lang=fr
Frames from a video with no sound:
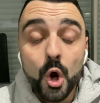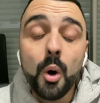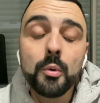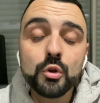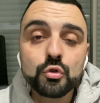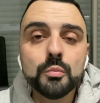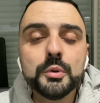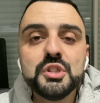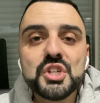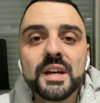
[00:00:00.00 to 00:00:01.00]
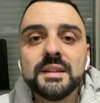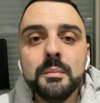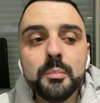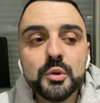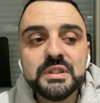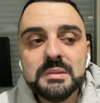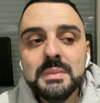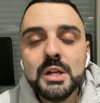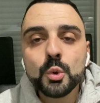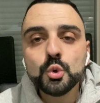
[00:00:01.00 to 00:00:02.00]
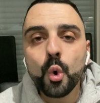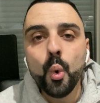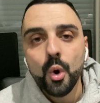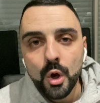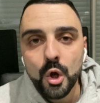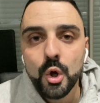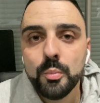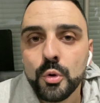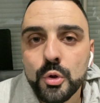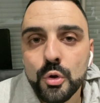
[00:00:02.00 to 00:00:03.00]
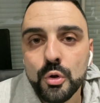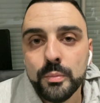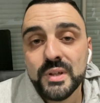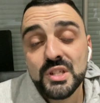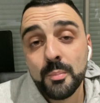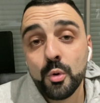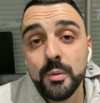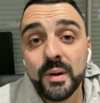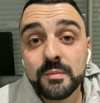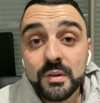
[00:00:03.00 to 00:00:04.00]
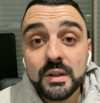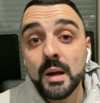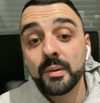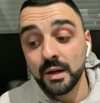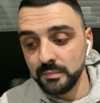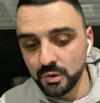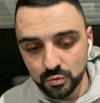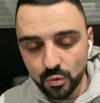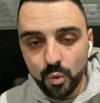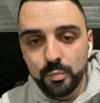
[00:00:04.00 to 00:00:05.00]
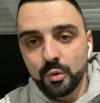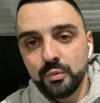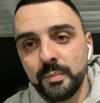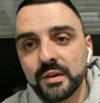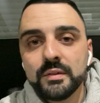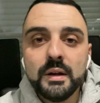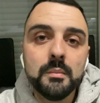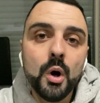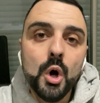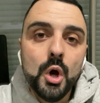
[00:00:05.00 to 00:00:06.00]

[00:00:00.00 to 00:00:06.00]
en prenant son petit chèque d'un petit million d'euros pour que Mediapro y passe, parce qu'il a pris un million d'euros pour lui personnellement.